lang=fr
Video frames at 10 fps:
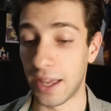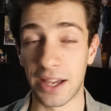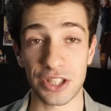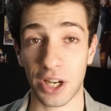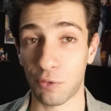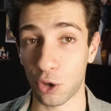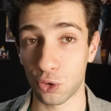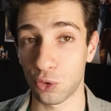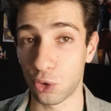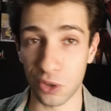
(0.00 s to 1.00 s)
Et à chaque fois,
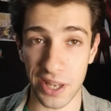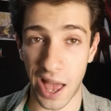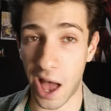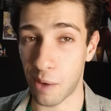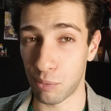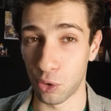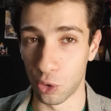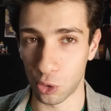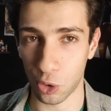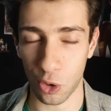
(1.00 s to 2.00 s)
je vous tenais un peu
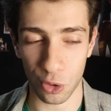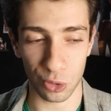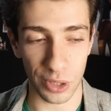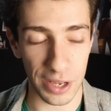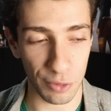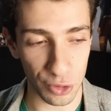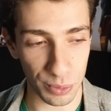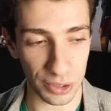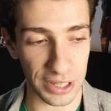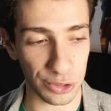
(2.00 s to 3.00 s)
au courant de
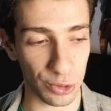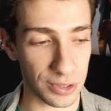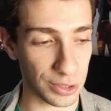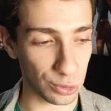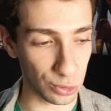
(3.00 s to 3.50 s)
l'avancement de la chose et